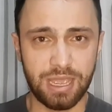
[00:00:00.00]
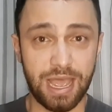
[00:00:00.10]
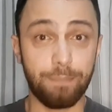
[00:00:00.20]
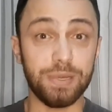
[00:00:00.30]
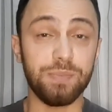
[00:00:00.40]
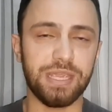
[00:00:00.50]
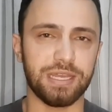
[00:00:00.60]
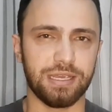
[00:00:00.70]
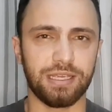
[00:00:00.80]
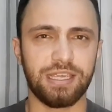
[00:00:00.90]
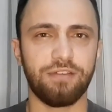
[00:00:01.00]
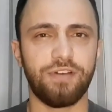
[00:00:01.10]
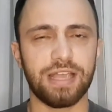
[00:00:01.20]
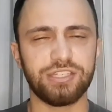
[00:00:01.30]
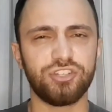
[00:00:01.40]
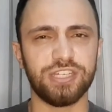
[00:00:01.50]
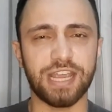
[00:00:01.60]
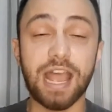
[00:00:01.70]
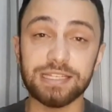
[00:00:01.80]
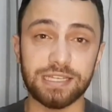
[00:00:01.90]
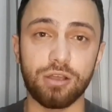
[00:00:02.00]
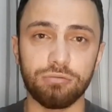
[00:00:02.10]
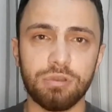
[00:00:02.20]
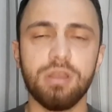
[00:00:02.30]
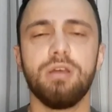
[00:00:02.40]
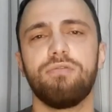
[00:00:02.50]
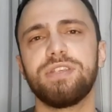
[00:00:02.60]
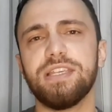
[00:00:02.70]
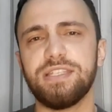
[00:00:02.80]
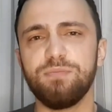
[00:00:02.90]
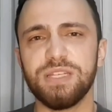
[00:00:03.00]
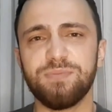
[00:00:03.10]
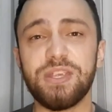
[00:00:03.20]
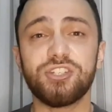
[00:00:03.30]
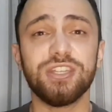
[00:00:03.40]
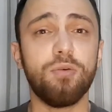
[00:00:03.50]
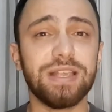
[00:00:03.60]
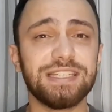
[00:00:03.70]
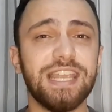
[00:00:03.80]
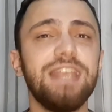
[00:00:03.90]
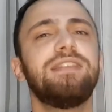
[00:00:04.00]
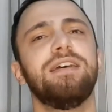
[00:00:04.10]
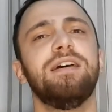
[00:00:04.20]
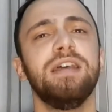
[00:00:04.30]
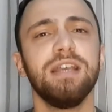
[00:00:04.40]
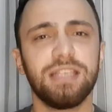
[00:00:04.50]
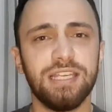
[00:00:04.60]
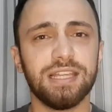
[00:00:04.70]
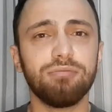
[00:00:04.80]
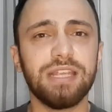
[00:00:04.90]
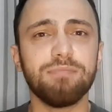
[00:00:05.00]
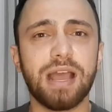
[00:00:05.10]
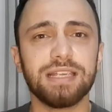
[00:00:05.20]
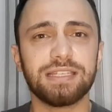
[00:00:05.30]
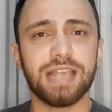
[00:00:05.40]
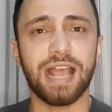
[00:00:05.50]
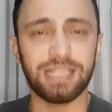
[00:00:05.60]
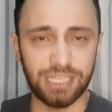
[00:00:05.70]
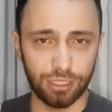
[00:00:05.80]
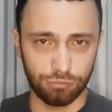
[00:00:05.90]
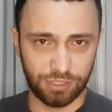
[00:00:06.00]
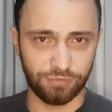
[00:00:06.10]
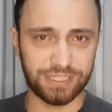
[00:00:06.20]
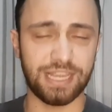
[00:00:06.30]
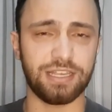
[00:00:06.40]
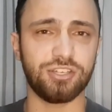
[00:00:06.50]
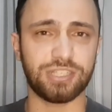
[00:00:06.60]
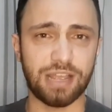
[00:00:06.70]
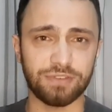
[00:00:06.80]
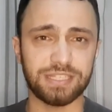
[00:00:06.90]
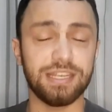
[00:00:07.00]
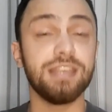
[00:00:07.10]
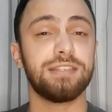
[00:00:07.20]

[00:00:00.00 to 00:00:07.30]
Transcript: A primeira, que é a fase de negação, você simplesmente não aceita que não tem mais aquilo que você acreditava ser